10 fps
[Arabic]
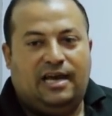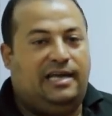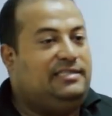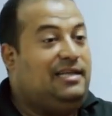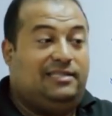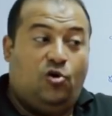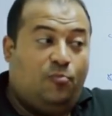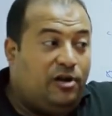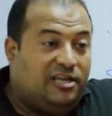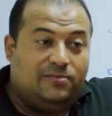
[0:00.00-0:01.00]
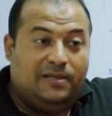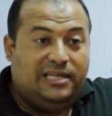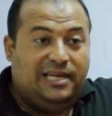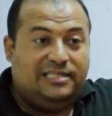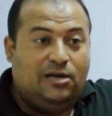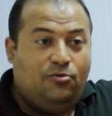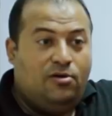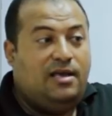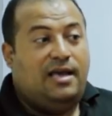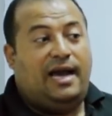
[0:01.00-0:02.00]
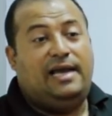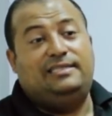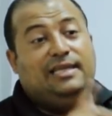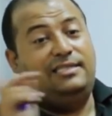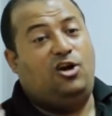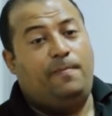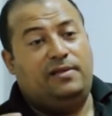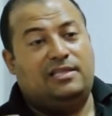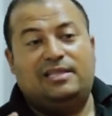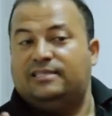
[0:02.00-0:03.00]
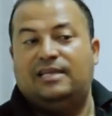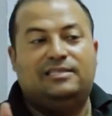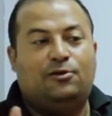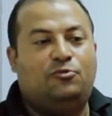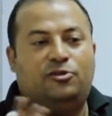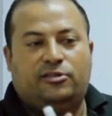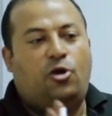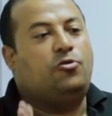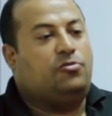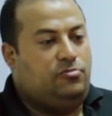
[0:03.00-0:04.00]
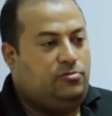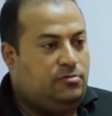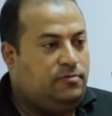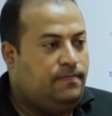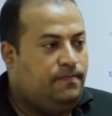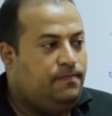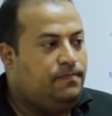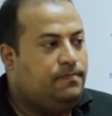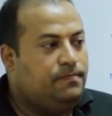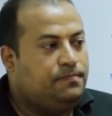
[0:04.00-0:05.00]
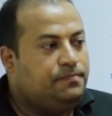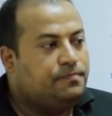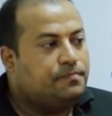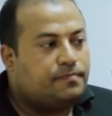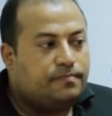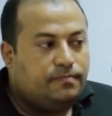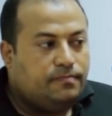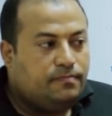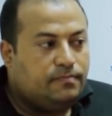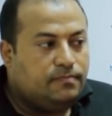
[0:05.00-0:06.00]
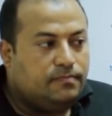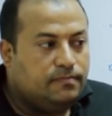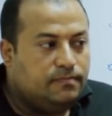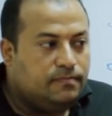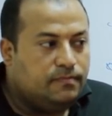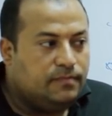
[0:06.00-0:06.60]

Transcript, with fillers: عايز تلزقه ببنى اسمنتيه الزقه عايز تلزقه بماده لزق الزقه انت حر انا مش عارفه افرق بين السيراميك